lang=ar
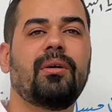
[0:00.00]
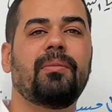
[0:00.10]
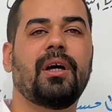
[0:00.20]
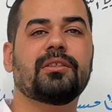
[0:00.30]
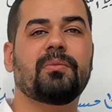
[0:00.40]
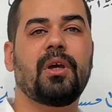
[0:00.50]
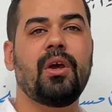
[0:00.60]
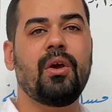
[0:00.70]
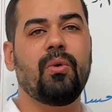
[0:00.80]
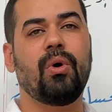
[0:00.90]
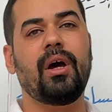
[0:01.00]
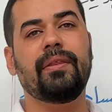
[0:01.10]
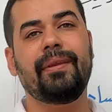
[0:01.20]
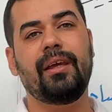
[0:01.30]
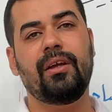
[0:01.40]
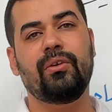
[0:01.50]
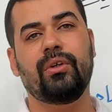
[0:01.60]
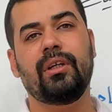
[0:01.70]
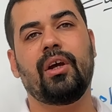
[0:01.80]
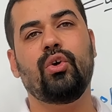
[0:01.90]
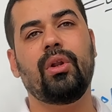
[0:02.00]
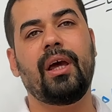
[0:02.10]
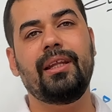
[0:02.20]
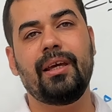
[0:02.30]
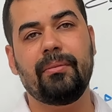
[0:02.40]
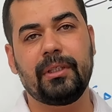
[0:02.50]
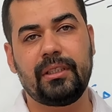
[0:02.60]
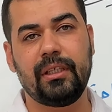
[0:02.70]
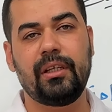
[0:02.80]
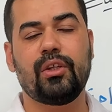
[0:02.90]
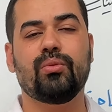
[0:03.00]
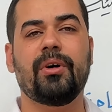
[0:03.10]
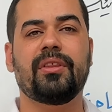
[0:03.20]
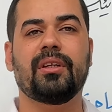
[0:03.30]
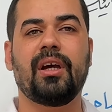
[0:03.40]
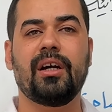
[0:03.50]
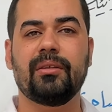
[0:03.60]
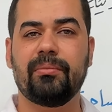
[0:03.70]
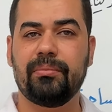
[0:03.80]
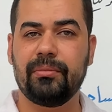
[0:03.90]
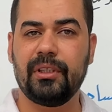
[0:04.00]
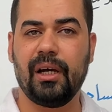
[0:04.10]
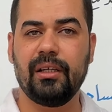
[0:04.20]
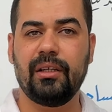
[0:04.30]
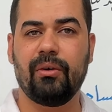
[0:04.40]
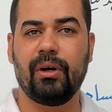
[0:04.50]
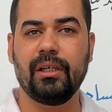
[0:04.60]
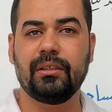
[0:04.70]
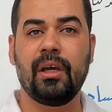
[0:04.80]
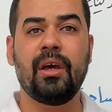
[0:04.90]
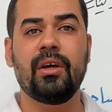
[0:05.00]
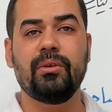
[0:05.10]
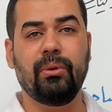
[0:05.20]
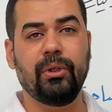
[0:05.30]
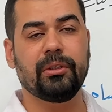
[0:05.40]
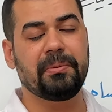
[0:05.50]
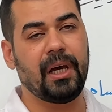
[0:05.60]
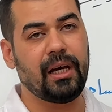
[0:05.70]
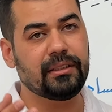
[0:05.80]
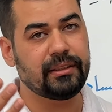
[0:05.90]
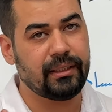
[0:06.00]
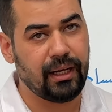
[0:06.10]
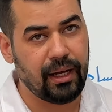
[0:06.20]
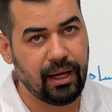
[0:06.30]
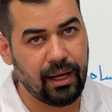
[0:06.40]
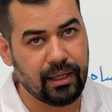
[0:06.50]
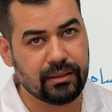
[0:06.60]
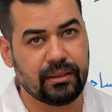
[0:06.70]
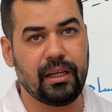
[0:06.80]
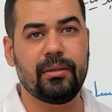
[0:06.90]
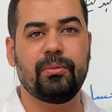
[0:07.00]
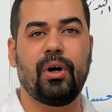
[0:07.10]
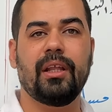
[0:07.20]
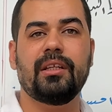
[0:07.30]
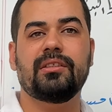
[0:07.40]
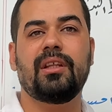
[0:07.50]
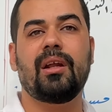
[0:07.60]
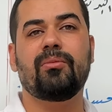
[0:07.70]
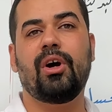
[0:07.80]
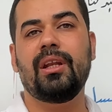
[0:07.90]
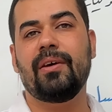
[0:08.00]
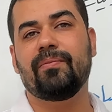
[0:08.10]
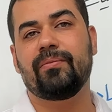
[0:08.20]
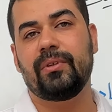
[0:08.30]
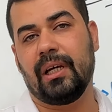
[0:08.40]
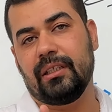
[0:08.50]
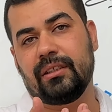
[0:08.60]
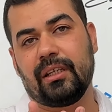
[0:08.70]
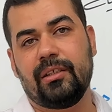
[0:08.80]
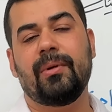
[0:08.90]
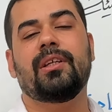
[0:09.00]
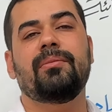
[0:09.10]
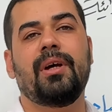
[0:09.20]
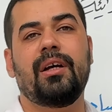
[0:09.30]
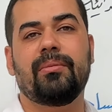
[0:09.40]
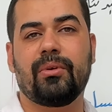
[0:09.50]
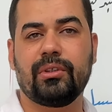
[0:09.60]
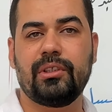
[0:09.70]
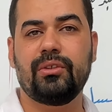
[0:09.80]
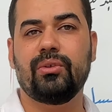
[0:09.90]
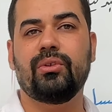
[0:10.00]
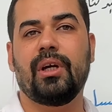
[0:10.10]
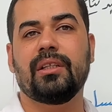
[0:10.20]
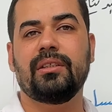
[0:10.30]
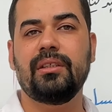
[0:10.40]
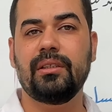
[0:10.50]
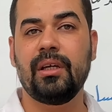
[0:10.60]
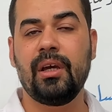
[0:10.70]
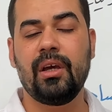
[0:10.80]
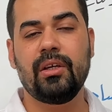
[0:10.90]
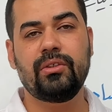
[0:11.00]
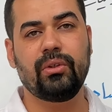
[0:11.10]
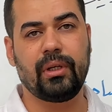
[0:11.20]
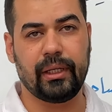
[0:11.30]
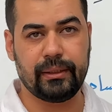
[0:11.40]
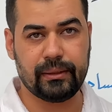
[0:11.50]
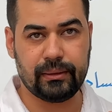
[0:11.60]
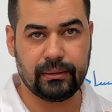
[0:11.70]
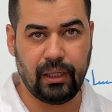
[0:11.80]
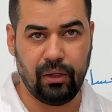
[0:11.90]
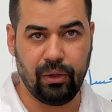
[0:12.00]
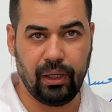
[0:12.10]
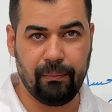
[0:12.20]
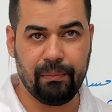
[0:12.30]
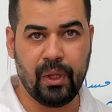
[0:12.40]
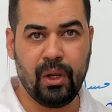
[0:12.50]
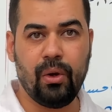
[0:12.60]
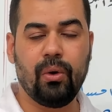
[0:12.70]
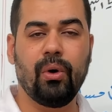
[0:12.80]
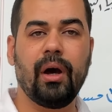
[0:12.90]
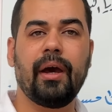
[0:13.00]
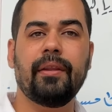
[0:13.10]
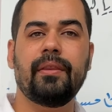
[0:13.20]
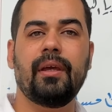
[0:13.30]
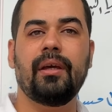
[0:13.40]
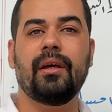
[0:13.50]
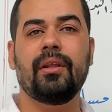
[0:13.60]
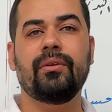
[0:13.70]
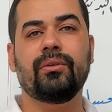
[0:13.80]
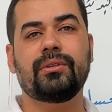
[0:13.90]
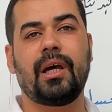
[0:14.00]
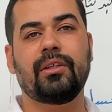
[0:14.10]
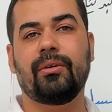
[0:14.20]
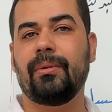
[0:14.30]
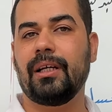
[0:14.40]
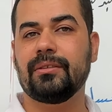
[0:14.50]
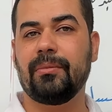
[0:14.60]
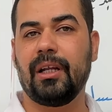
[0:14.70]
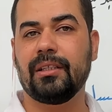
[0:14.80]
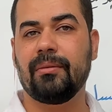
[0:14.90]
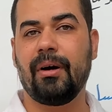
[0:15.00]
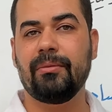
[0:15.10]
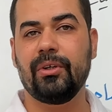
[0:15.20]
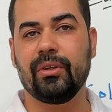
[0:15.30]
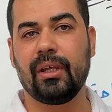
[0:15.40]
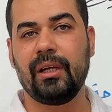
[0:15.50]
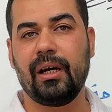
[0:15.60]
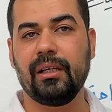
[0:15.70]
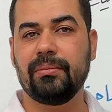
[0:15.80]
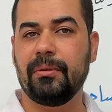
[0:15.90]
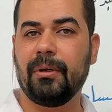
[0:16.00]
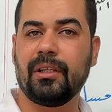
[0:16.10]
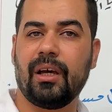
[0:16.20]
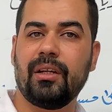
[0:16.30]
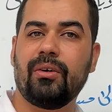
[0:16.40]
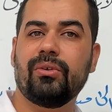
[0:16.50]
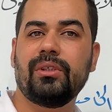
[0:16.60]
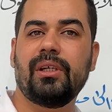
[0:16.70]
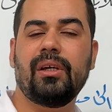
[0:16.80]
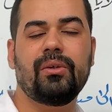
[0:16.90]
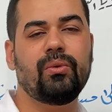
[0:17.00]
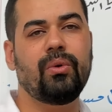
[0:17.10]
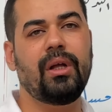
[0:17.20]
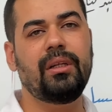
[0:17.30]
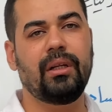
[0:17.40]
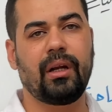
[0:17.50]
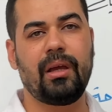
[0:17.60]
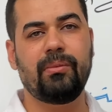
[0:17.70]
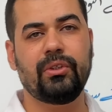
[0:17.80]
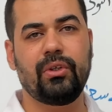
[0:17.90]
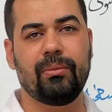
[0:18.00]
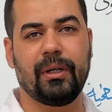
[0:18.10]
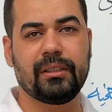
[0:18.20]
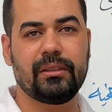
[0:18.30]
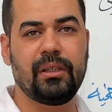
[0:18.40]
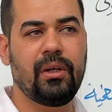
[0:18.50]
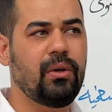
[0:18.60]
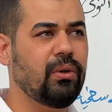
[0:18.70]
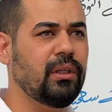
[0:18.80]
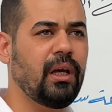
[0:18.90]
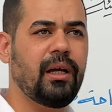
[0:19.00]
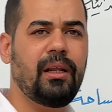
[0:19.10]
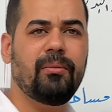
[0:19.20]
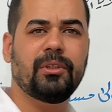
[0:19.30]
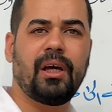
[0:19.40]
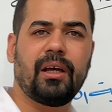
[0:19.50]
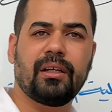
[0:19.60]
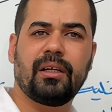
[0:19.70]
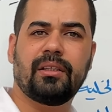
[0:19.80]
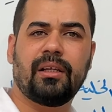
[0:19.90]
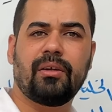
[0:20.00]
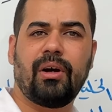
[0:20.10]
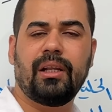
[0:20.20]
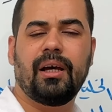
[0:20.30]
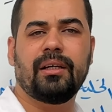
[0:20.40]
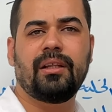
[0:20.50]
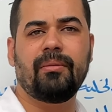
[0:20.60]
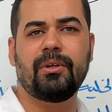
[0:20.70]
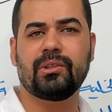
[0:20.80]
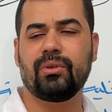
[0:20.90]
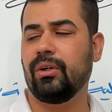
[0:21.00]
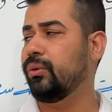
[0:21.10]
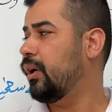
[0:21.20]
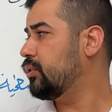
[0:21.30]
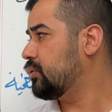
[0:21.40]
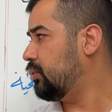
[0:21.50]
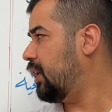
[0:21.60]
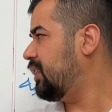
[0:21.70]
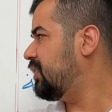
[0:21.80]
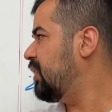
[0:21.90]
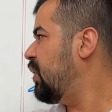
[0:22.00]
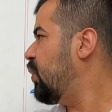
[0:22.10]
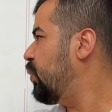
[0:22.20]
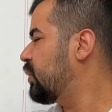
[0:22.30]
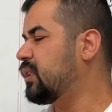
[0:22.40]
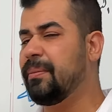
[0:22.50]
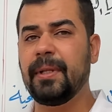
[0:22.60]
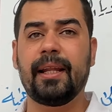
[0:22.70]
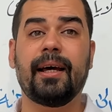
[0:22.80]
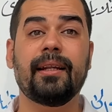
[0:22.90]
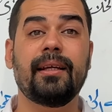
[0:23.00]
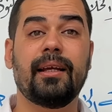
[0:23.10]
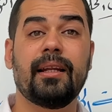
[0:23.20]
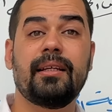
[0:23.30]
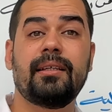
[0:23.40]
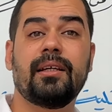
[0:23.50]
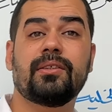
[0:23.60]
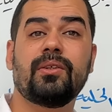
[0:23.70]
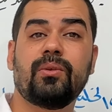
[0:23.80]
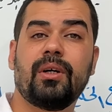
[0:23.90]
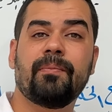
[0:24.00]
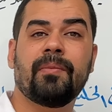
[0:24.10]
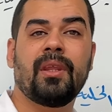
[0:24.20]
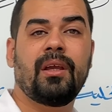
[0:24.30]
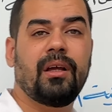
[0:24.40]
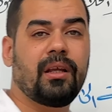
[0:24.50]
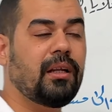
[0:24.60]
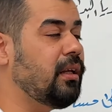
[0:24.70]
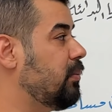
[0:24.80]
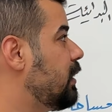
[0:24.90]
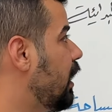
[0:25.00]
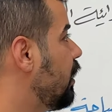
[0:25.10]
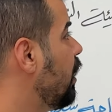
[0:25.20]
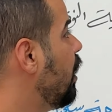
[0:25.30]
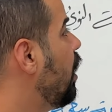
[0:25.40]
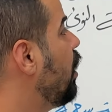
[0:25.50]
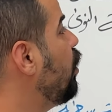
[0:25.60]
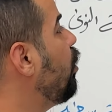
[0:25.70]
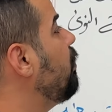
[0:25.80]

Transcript: بلازما وخذنا انه قلنا كل خلية بكتيرية تمثل كائن بدائي النواة يحيط بها جدار صلب وهذا الجدار مؤلف يعني تركيبه الكيميائي بروتين دهون عديد سكريت صح لو لا واخذنا انه سايتوبلازم مالتها ما عضيات بمنطقه نوويه والرايبوسومات وقلنا الخليه المتحركه تحتوي على اهداب واصوات ورسمنا هنا اللي هي شنو الخليه البدائيه اليوم